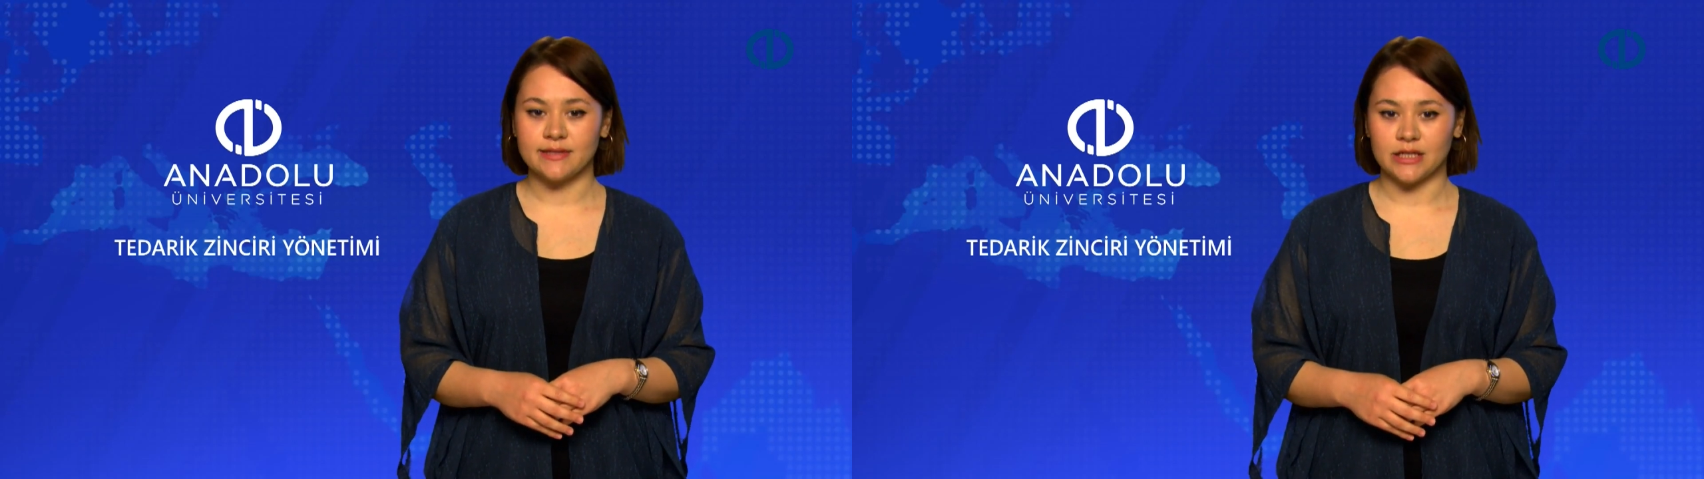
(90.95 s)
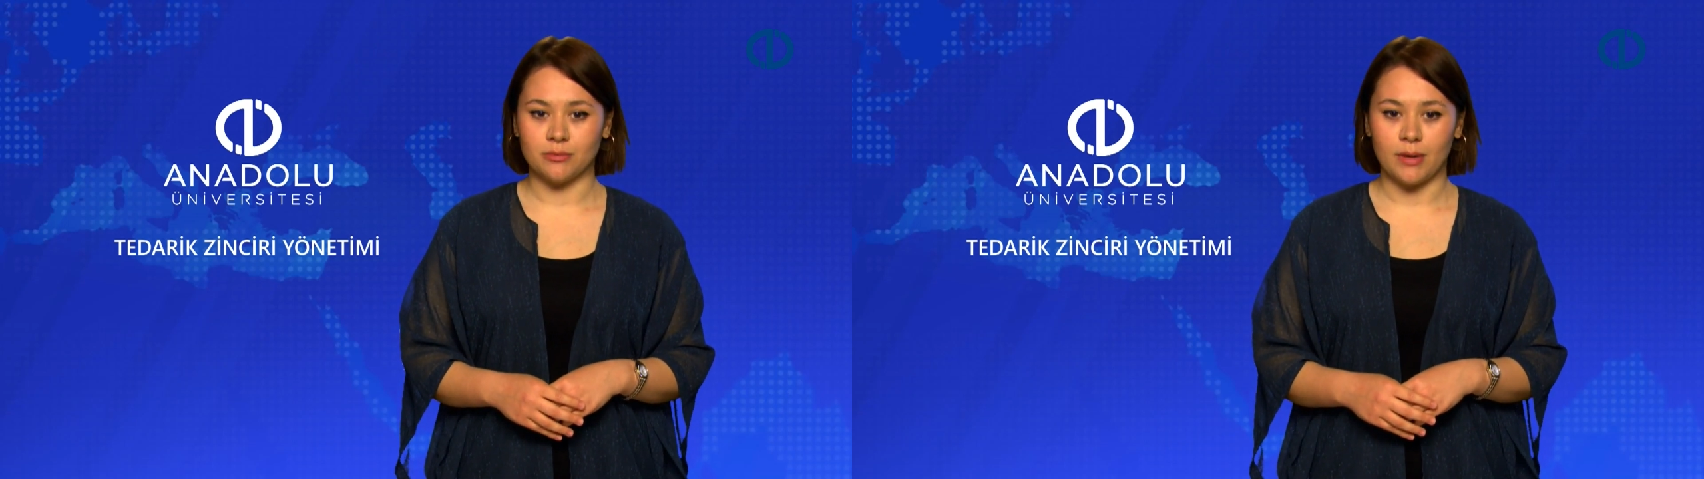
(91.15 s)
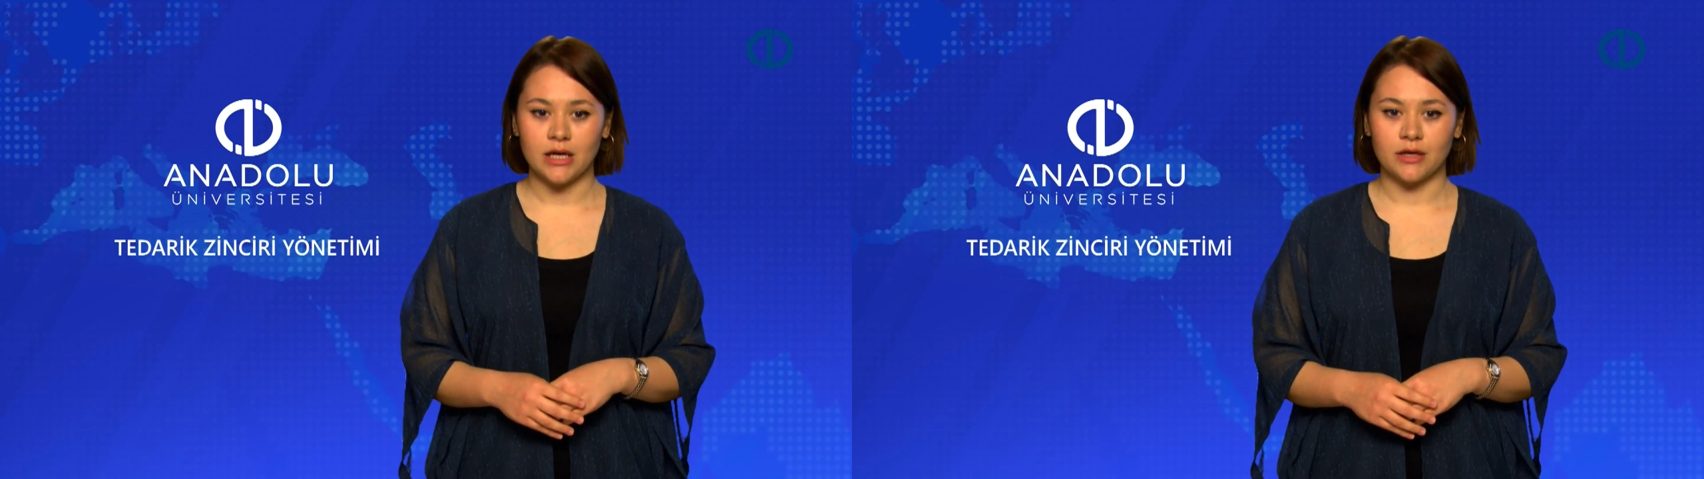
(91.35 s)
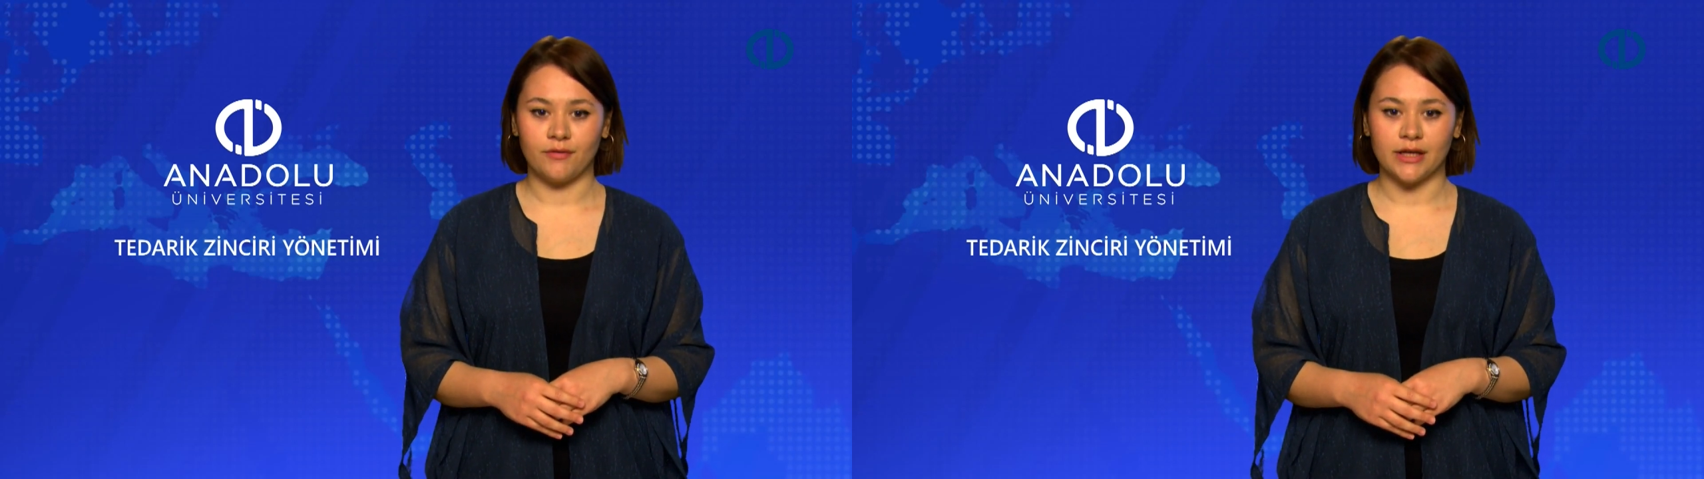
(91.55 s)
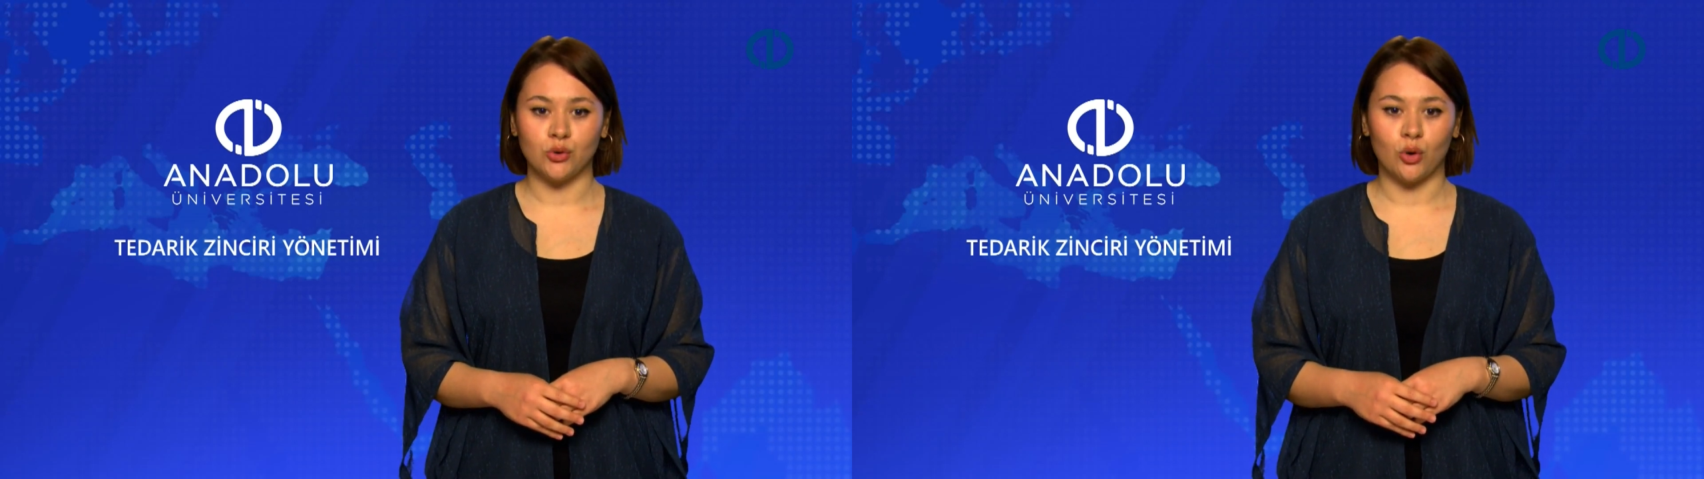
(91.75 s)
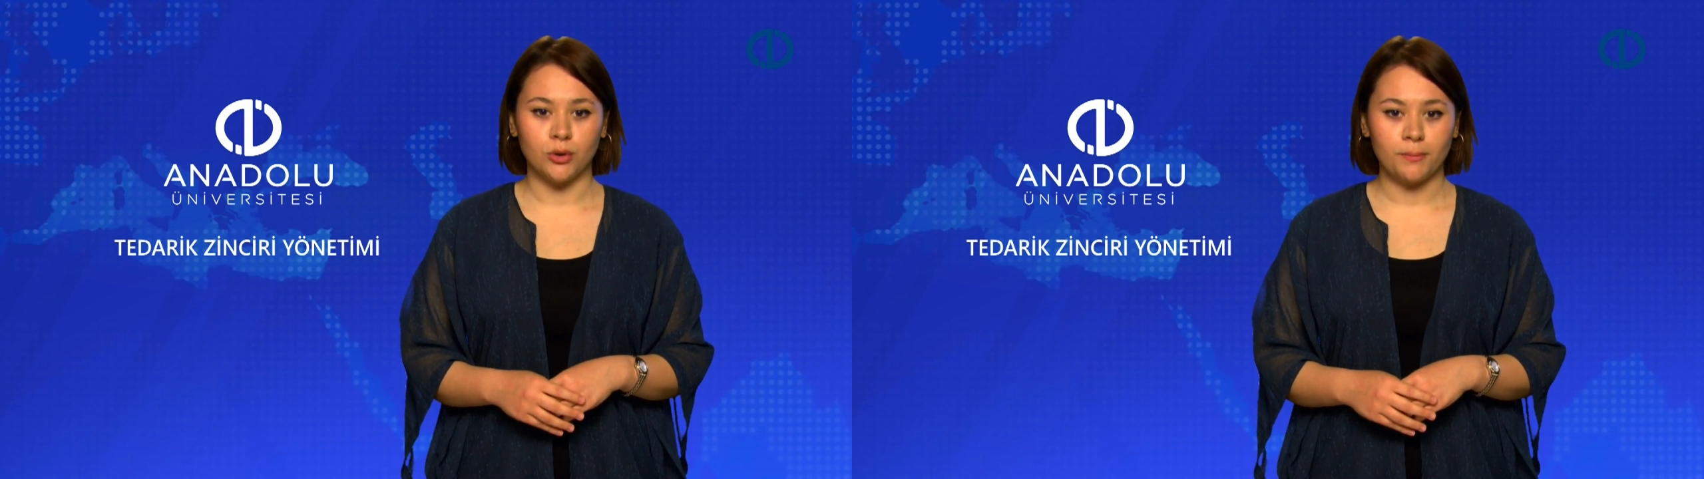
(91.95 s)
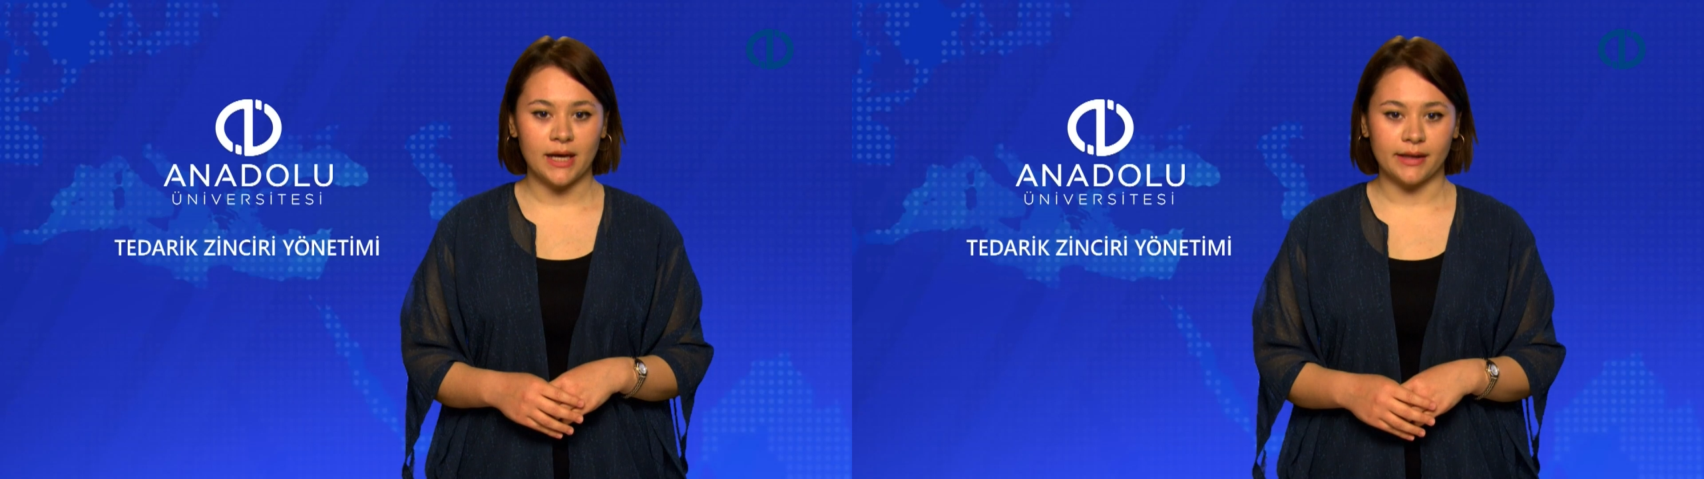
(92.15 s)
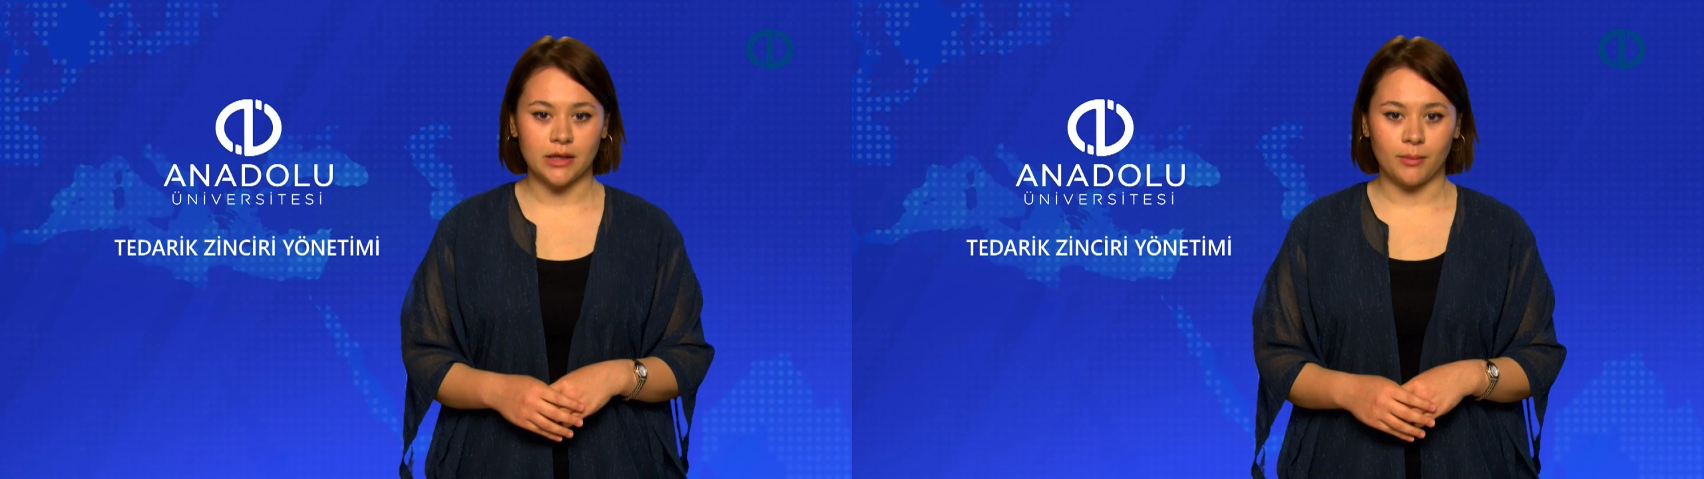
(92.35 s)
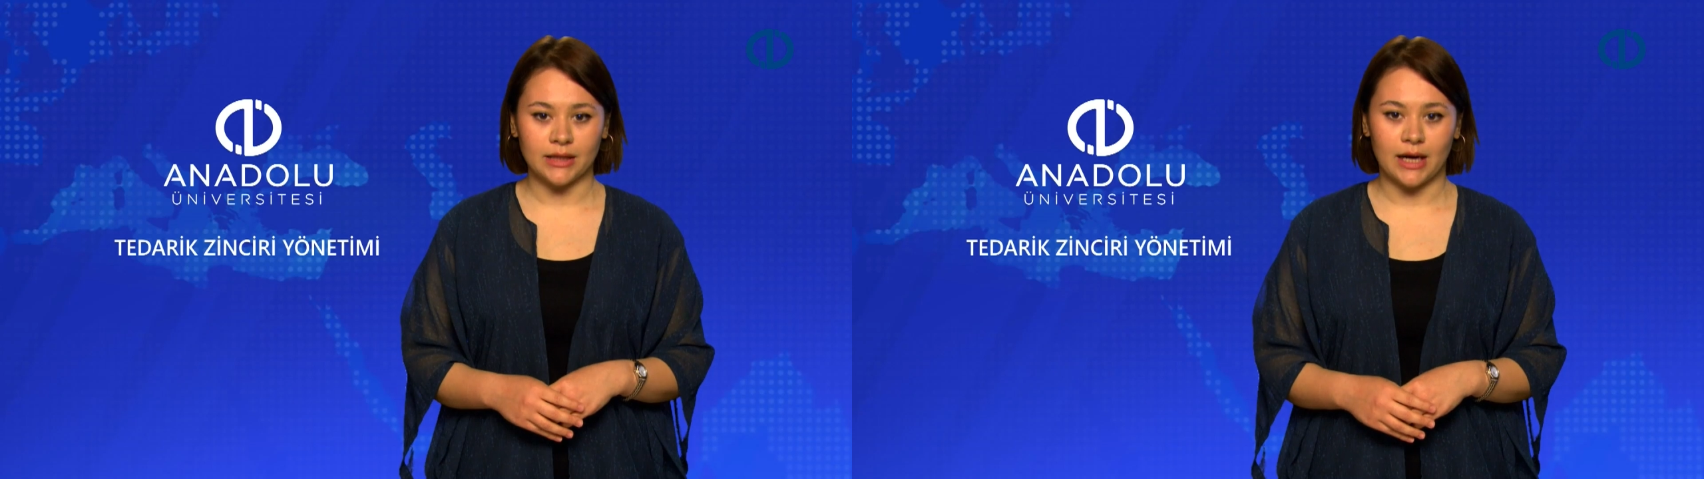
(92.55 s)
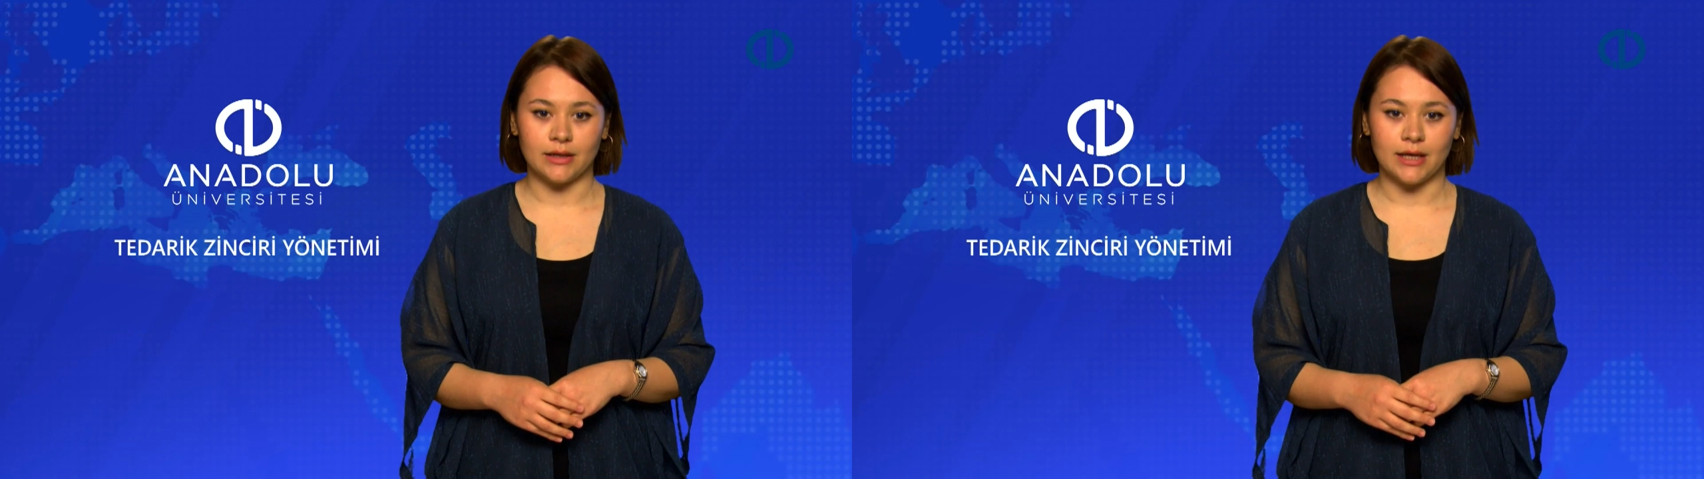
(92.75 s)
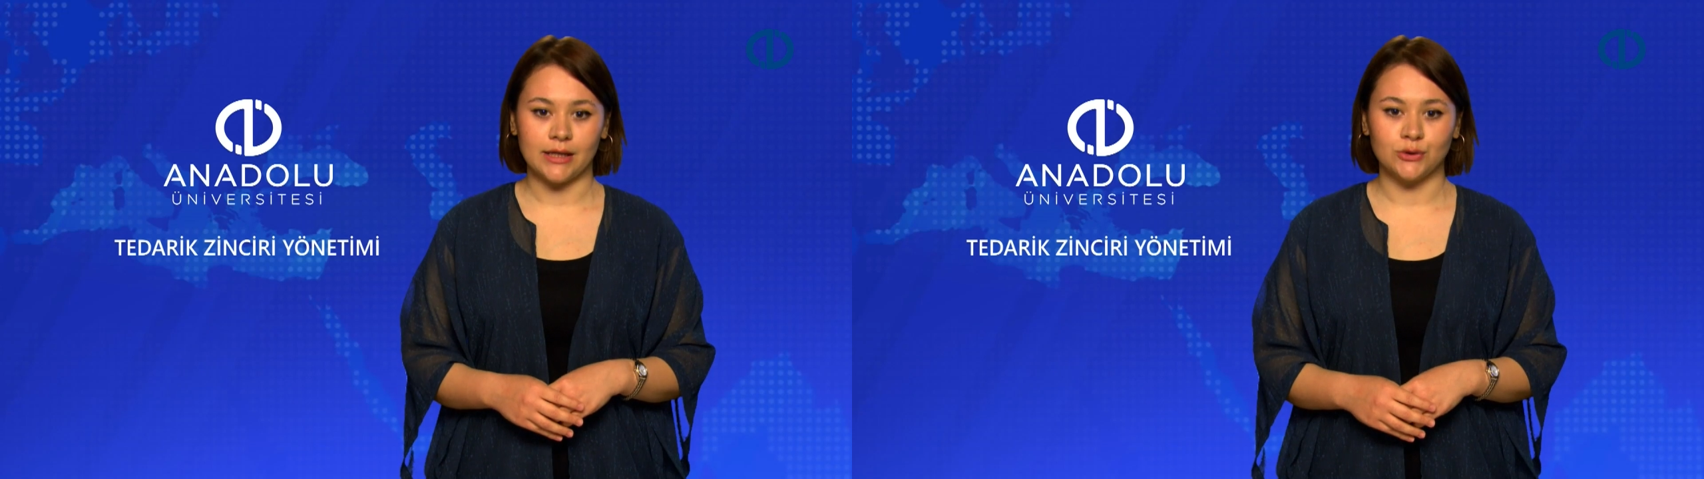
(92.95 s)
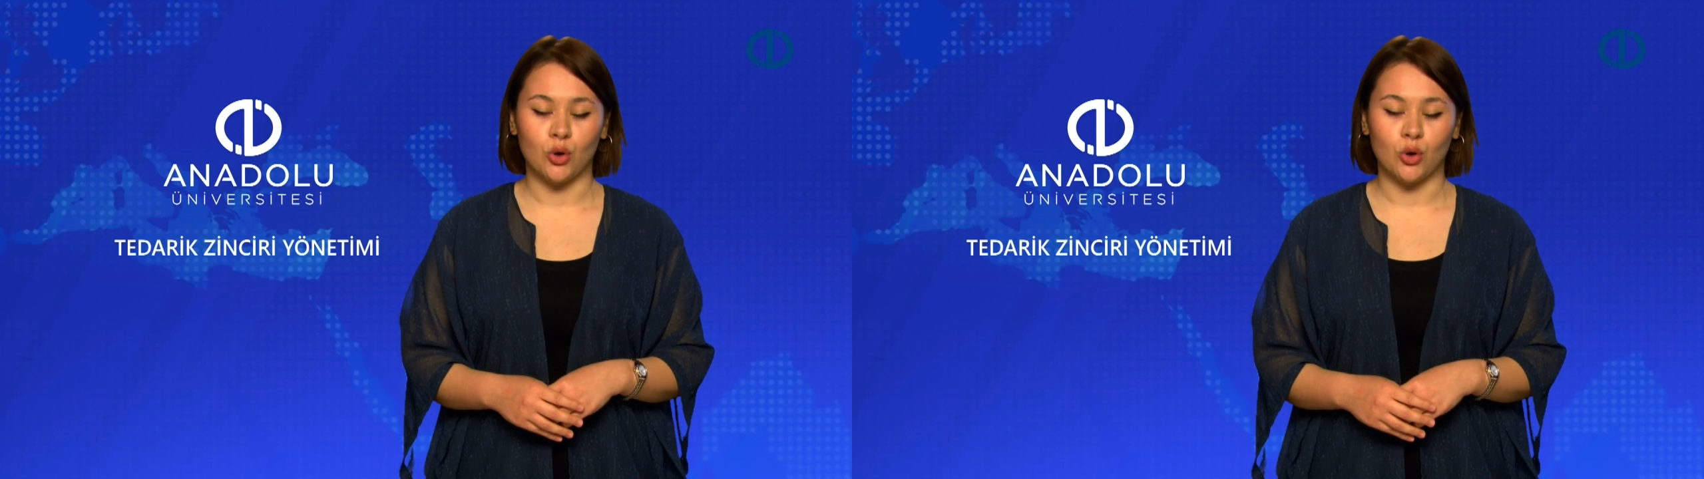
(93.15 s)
tanımak ve doğru planlamalarla